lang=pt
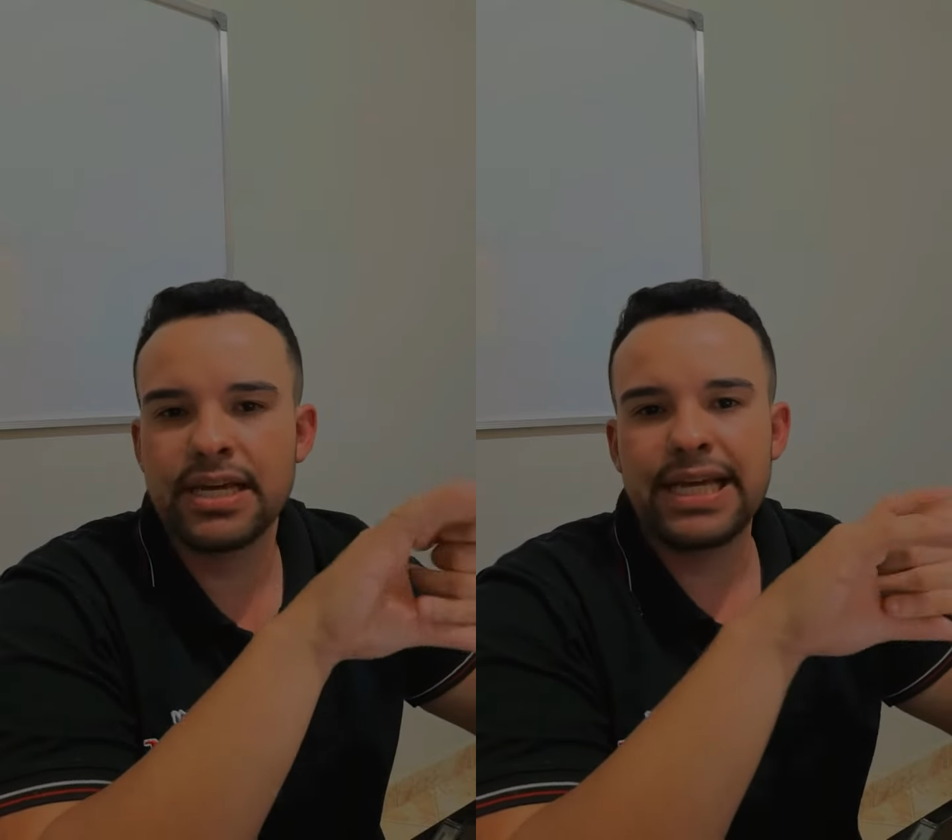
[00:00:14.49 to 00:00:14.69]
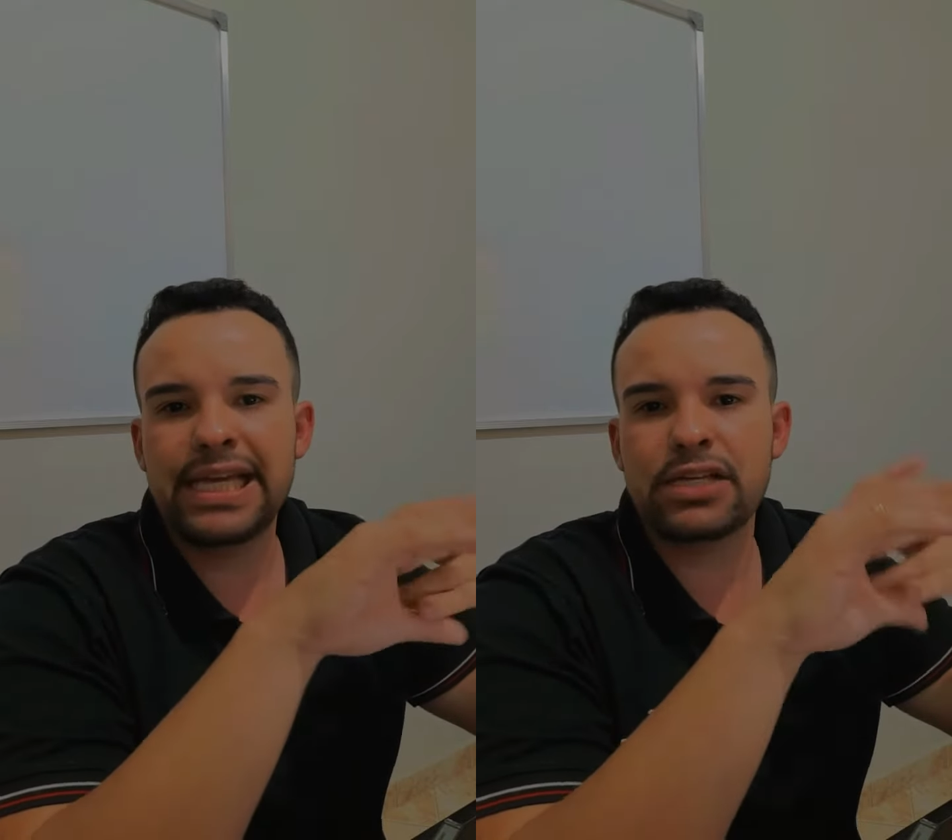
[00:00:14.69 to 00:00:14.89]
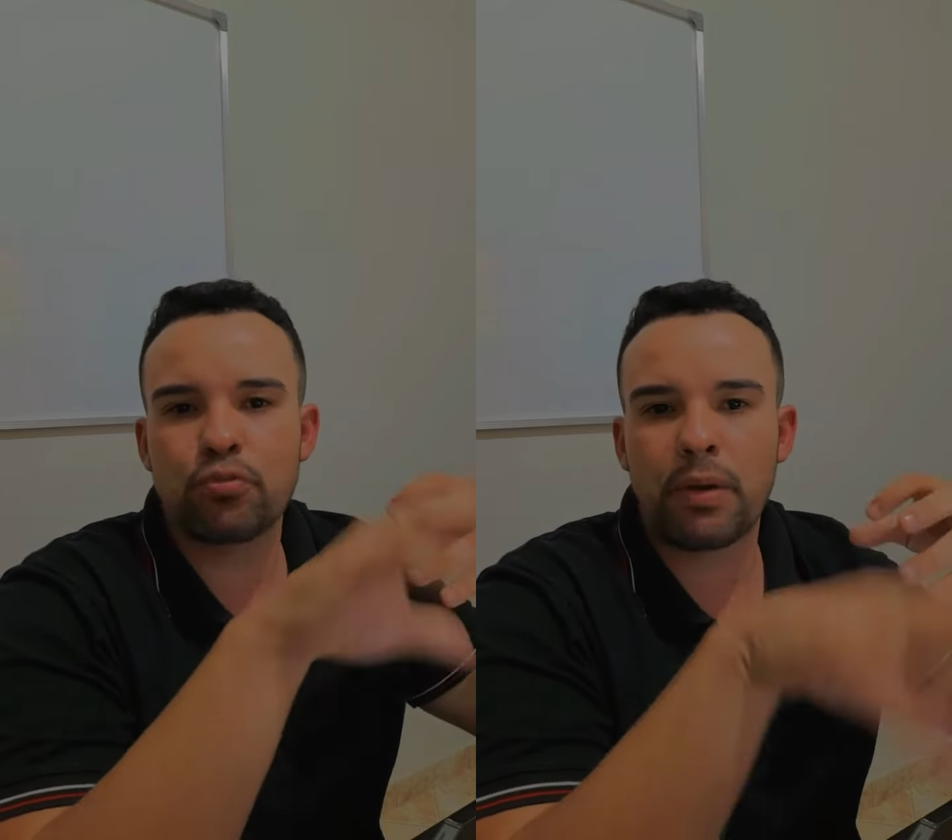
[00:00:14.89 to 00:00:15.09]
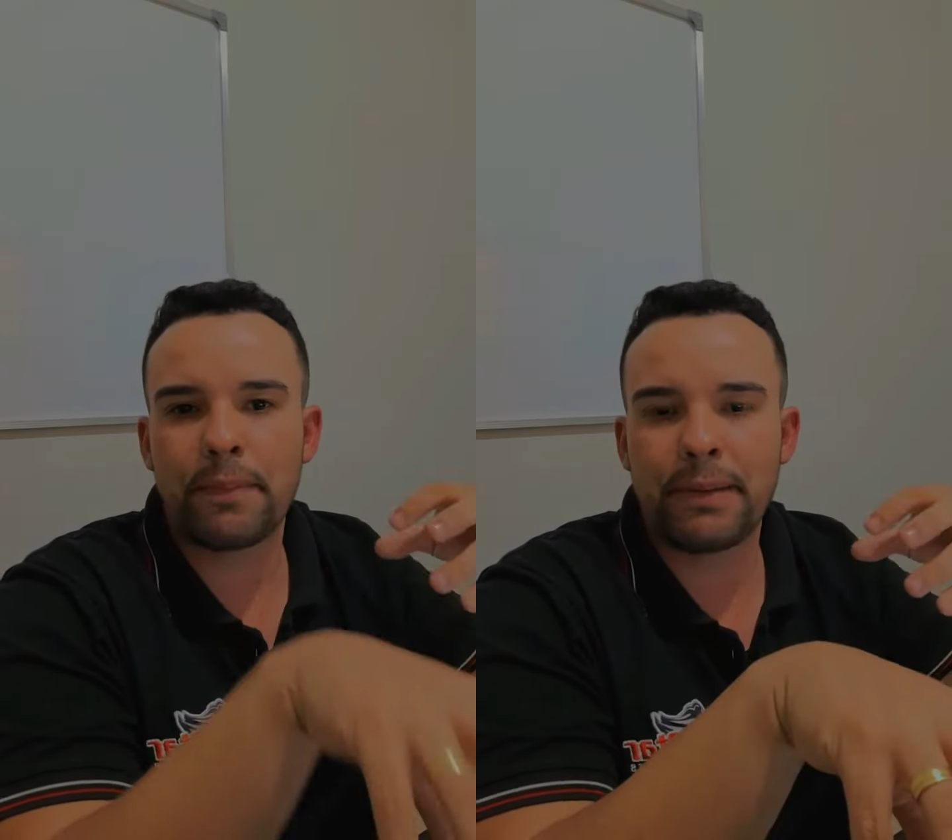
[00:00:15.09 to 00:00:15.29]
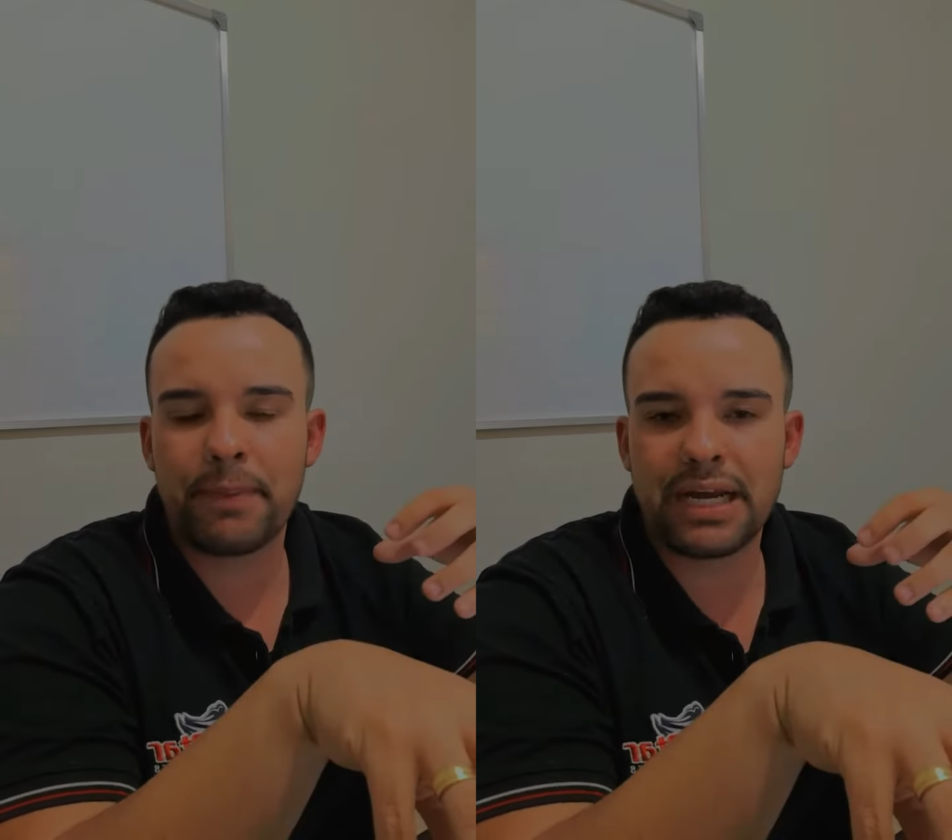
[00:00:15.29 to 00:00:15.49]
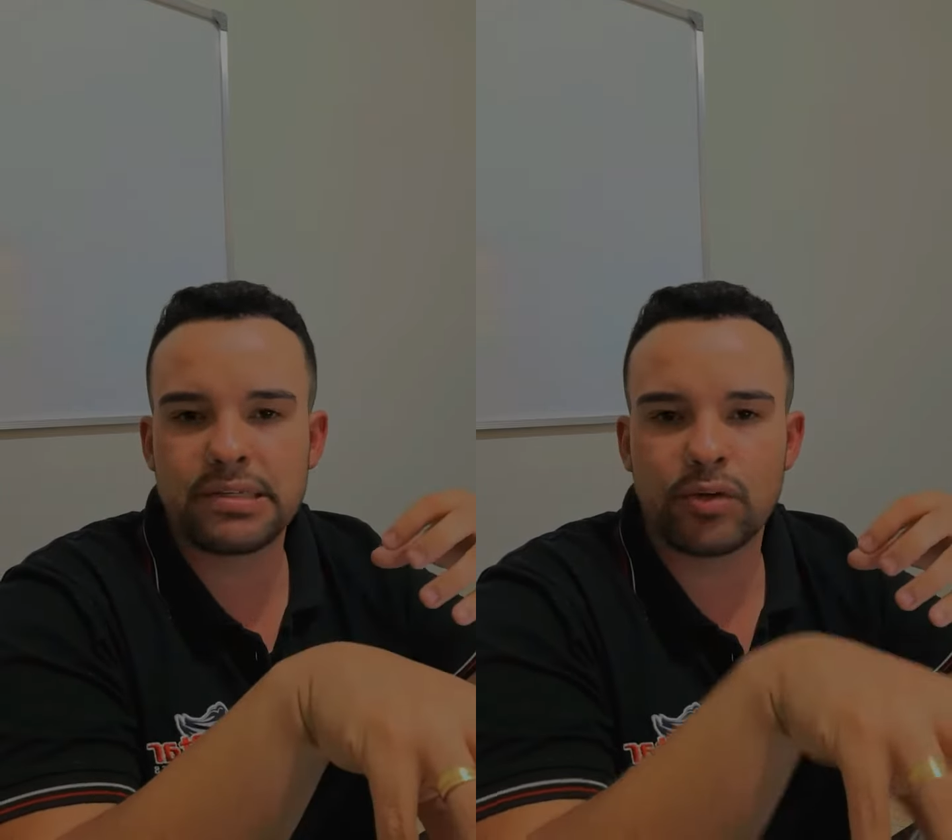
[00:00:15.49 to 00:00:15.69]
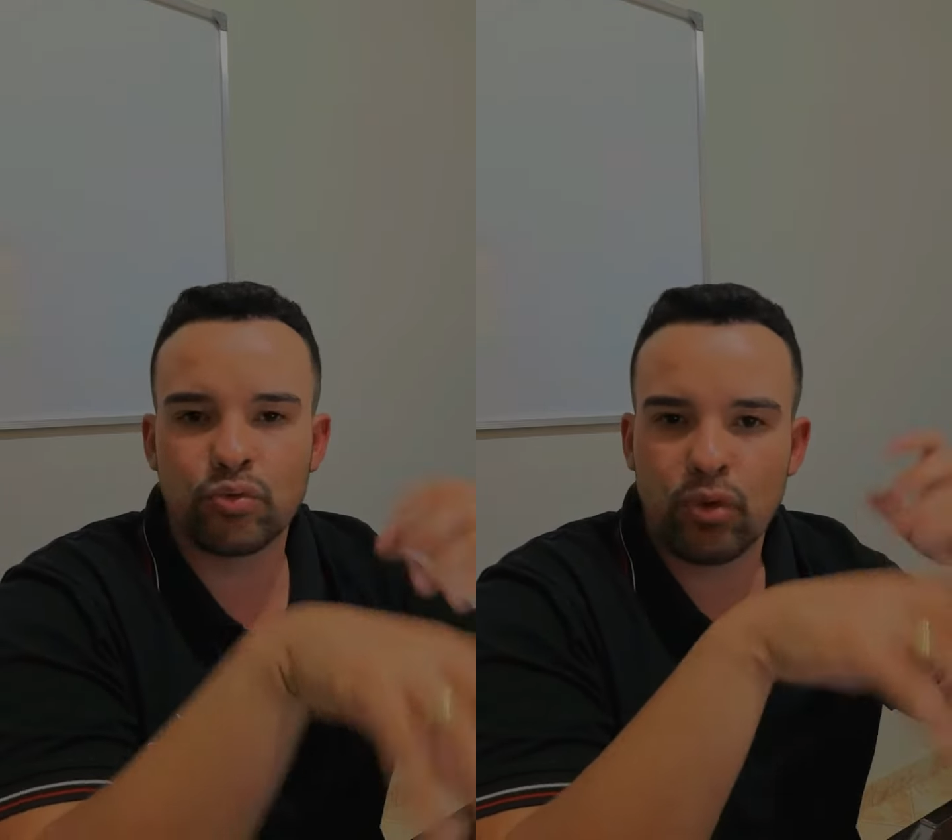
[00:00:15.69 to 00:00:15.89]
Isso para a preparação do